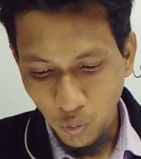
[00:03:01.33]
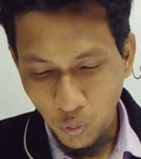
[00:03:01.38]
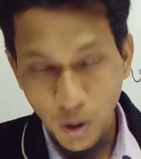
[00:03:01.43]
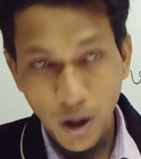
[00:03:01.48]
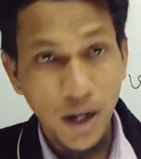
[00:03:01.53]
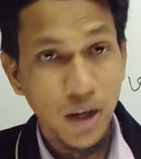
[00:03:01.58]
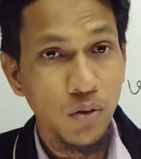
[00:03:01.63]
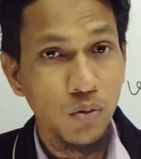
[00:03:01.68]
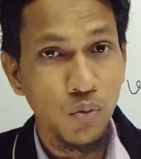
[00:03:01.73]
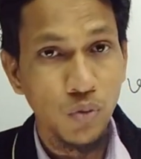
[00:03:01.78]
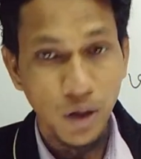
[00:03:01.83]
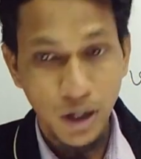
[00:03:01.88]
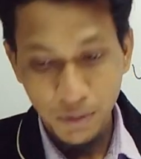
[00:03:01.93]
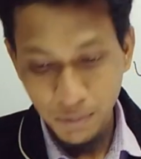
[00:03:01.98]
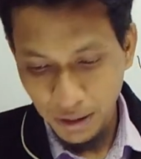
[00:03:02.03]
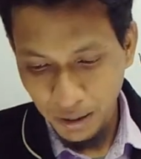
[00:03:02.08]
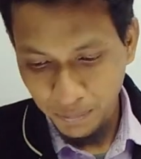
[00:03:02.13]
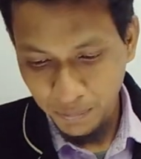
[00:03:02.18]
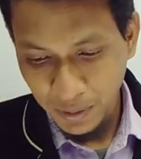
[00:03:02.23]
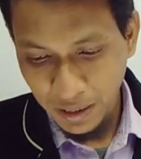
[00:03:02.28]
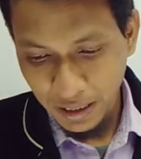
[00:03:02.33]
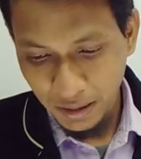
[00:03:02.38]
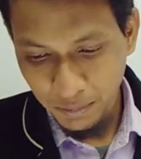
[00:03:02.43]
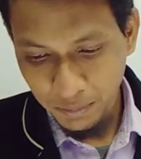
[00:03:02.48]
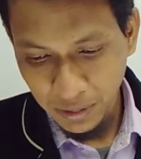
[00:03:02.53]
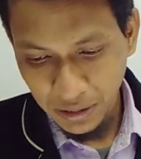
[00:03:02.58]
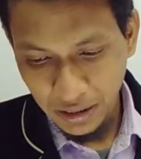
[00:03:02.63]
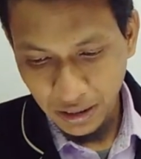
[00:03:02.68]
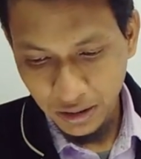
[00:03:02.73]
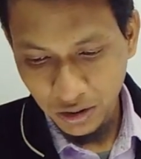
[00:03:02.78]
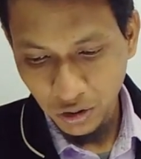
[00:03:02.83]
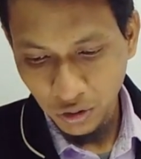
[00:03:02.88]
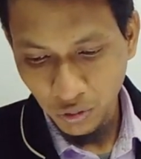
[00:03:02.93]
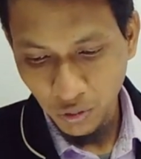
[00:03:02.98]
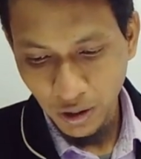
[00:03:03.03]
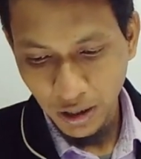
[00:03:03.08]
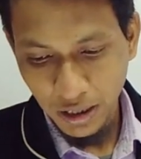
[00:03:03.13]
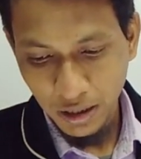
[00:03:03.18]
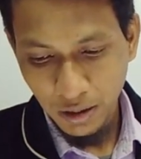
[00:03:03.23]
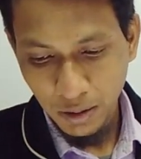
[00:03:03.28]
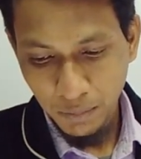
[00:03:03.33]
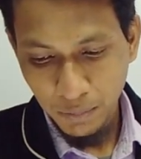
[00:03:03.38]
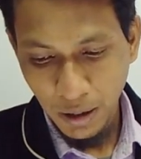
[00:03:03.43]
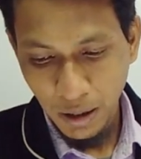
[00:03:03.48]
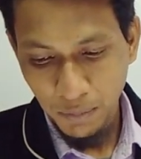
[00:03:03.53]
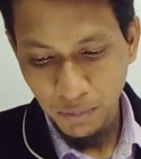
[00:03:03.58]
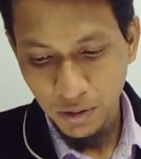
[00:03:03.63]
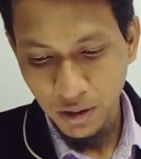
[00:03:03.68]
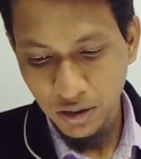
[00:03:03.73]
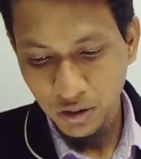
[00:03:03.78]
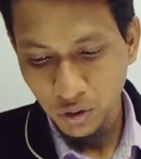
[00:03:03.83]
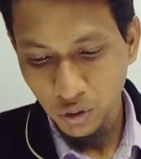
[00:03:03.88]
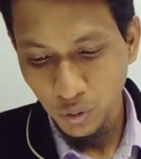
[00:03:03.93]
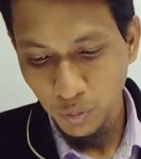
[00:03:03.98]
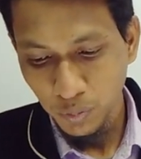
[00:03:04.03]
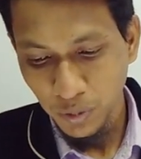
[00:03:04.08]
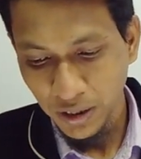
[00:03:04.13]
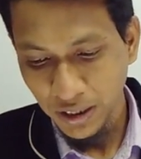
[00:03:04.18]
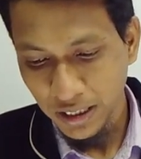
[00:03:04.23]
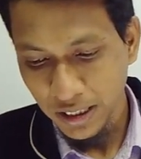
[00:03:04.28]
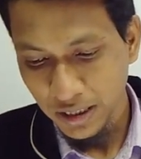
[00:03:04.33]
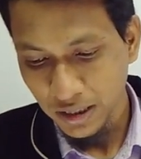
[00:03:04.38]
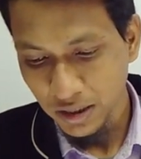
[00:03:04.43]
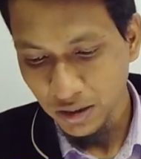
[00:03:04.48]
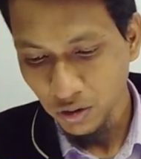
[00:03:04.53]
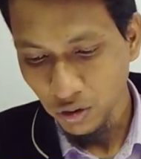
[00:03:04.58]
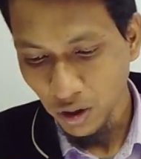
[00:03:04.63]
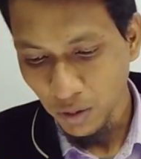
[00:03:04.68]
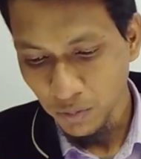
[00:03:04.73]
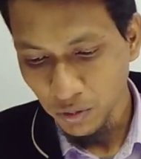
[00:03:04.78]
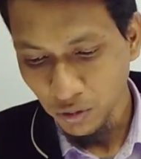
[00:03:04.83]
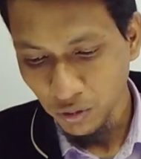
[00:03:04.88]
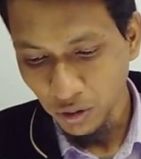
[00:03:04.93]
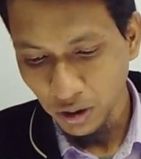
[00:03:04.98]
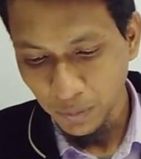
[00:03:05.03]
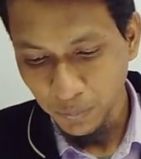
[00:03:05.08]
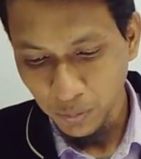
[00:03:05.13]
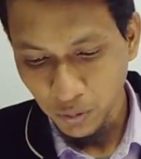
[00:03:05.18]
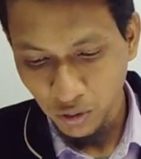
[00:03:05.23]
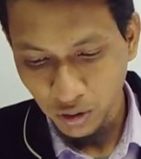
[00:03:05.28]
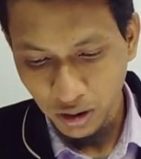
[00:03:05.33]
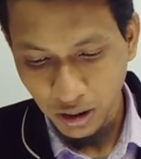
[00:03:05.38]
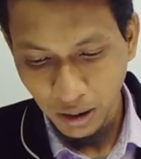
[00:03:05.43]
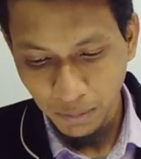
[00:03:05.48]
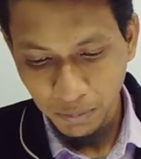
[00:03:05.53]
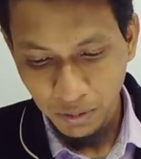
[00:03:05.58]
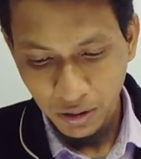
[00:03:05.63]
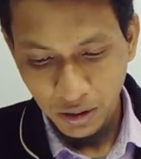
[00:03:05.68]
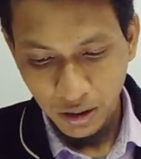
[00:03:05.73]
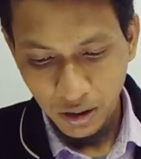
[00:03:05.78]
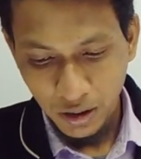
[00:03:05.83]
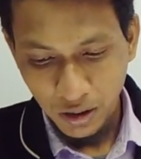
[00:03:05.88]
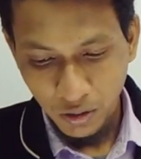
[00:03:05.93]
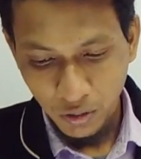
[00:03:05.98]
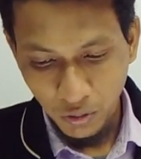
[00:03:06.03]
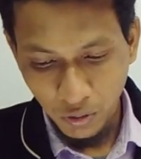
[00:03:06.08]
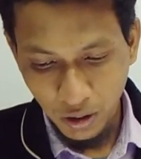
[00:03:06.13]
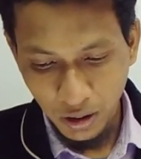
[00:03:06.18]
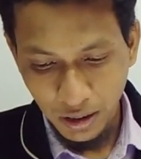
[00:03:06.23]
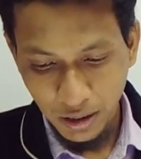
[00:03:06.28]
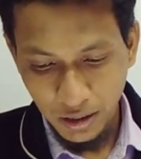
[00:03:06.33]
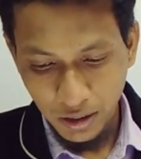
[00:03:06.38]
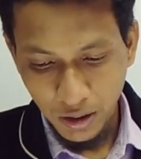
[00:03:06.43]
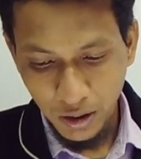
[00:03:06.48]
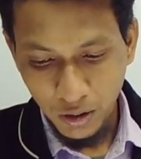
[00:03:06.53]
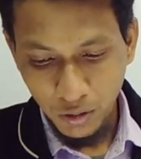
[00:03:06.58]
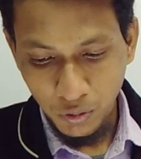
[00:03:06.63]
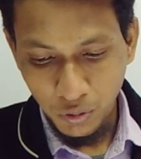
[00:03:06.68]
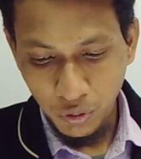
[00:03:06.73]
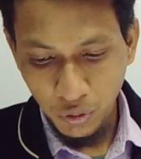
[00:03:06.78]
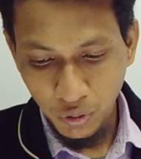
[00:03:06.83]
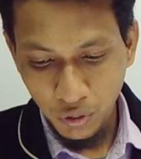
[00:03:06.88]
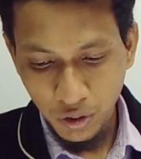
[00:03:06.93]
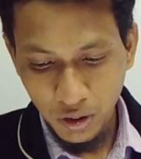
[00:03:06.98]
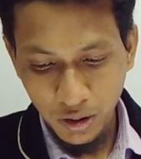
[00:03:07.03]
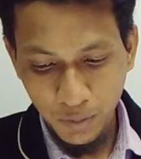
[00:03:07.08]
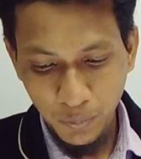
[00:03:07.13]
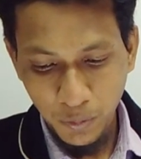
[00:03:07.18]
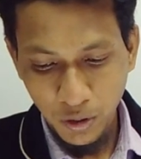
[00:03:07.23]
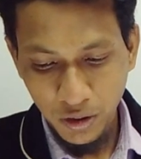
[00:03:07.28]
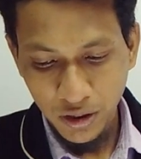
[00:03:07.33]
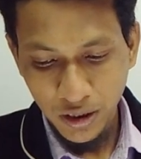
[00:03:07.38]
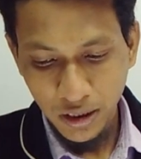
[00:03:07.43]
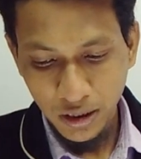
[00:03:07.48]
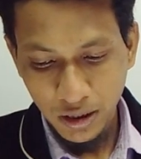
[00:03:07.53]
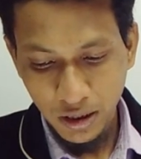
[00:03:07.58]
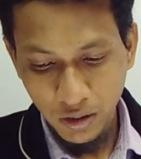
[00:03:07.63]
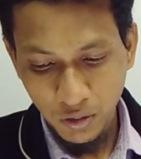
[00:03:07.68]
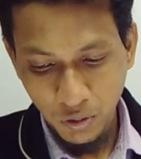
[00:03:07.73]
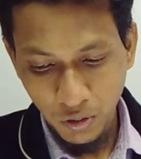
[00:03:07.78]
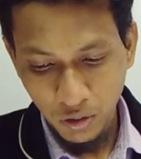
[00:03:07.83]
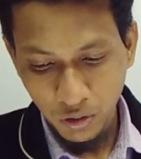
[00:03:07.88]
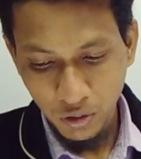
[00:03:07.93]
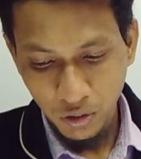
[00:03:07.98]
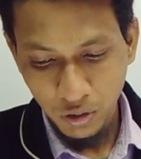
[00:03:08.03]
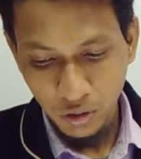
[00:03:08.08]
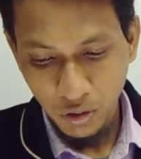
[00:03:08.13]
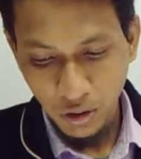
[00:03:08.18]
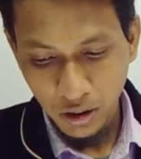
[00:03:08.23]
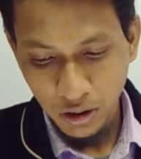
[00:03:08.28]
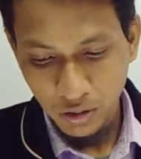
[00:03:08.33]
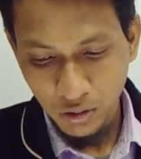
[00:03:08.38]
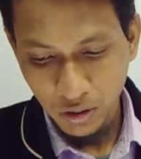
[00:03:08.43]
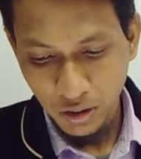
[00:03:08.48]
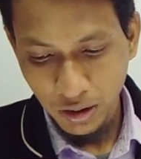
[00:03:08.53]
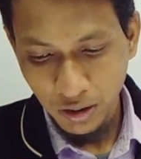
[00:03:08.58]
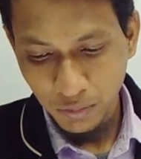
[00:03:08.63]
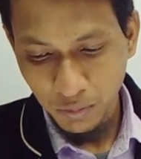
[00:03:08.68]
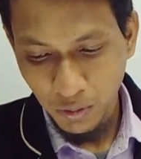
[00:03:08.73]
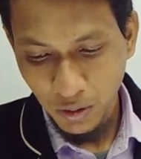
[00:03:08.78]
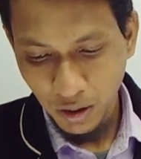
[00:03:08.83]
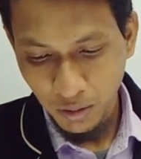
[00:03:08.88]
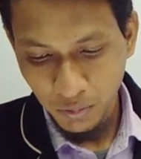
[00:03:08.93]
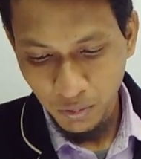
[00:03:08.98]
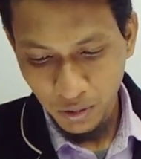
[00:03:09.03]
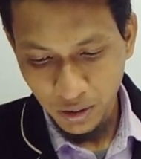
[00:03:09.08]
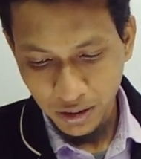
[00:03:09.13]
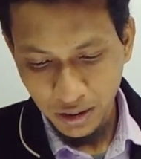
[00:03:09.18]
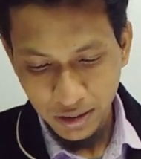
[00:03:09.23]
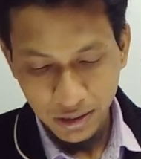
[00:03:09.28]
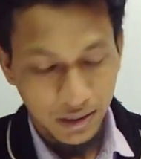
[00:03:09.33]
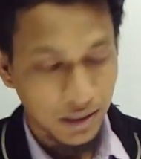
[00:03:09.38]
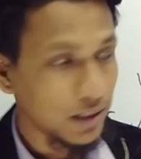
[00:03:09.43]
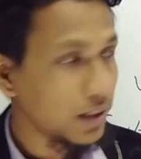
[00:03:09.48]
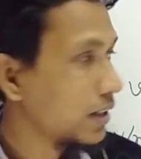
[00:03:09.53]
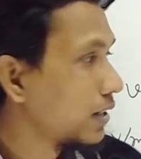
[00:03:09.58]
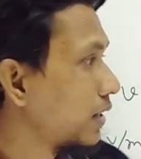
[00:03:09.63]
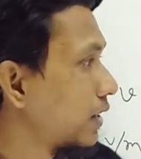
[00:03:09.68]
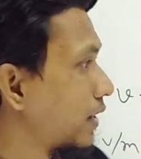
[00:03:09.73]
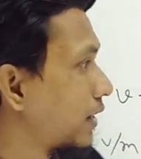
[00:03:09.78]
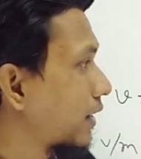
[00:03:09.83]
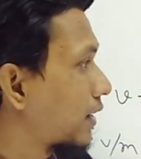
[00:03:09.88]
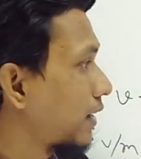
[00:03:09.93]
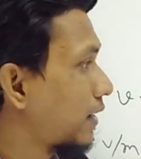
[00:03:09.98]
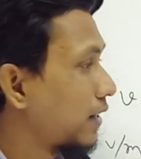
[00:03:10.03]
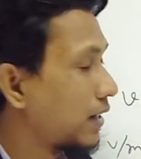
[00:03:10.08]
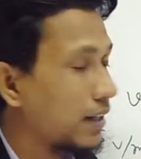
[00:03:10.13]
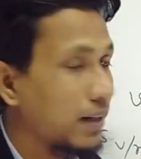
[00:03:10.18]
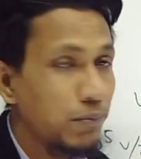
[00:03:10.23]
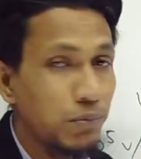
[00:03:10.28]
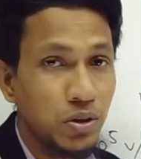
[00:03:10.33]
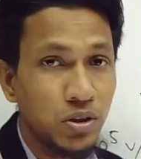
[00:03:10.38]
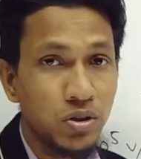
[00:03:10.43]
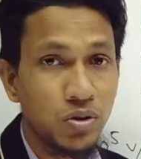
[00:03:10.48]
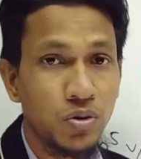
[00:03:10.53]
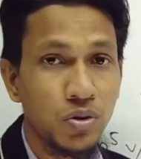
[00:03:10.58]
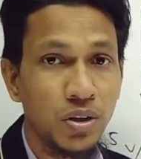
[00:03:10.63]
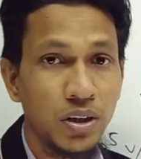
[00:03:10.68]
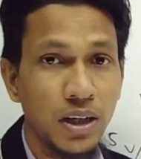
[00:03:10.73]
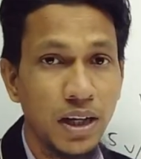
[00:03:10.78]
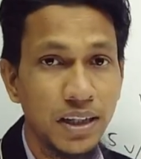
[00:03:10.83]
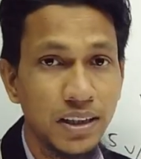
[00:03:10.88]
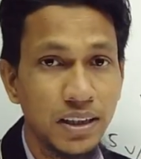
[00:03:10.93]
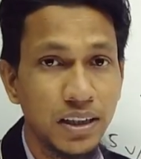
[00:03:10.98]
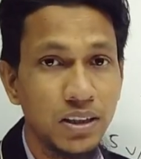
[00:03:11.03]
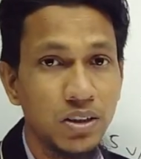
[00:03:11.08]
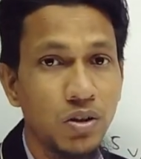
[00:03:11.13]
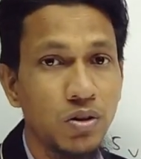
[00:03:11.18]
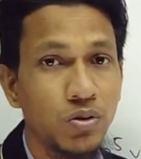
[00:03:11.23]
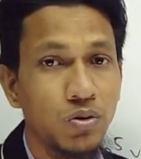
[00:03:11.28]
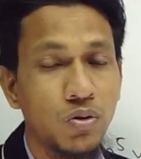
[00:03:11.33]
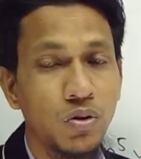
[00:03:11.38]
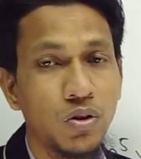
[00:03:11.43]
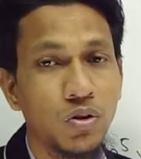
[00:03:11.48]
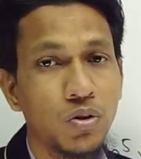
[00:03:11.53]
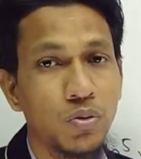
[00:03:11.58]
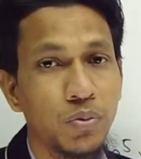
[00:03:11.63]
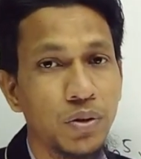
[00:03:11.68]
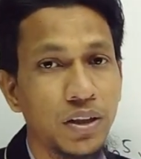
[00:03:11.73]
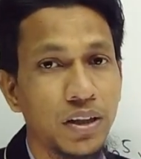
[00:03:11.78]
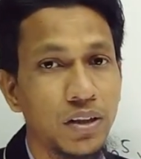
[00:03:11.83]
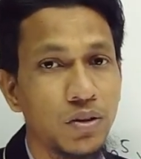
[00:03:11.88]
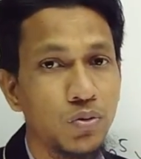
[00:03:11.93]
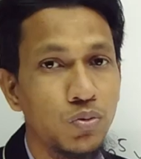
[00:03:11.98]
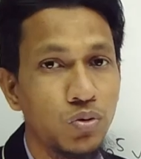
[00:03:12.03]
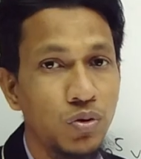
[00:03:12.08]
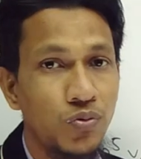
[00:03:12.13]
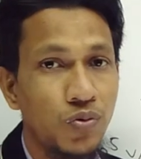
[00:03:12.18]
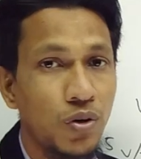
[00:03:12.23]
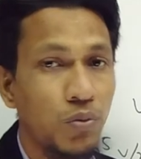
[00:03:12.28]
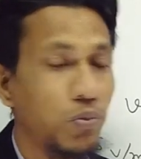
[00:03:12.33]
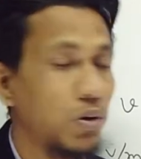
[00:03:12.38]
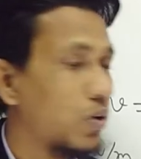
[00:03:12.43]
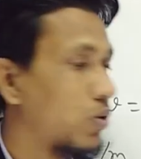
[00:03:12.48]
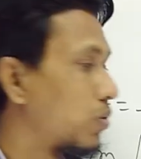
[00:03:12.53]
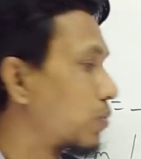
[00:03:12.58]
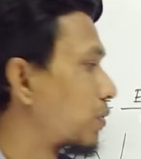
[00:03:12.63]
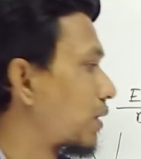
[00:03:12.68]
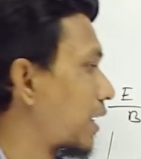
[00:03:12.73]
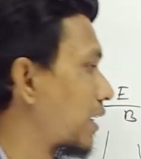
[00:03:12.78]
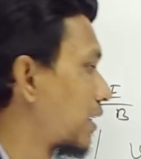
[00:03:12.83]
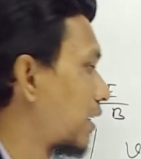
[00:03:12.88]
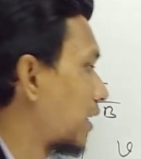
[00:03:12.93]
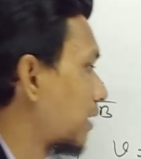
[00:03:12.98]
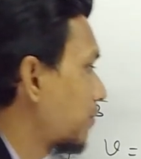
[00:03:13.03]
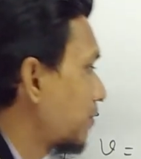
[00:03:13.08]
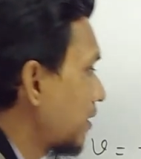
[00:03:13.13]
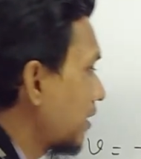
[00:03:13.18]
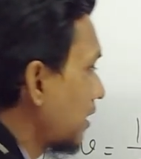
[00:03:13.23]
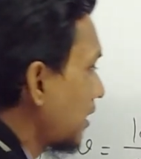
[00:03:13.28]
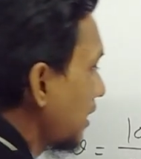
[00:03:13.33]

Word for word: ওয়ান ওয়েভার পার মিটার স্কোয়ার প্রাবল্যের চুম্বক ক্ষেত্রে সমকোণের প্রক্ষেপ করলে ঘূর্ণনের পর্যায়কাল কত ডয়ট্রনের ভর বলে দিয়েছি এখানে বিশেষ করে আজকে যে অঙ্কগুলো করবে এখানে দুটো ফর্মুলা খুব কাজে লাগবে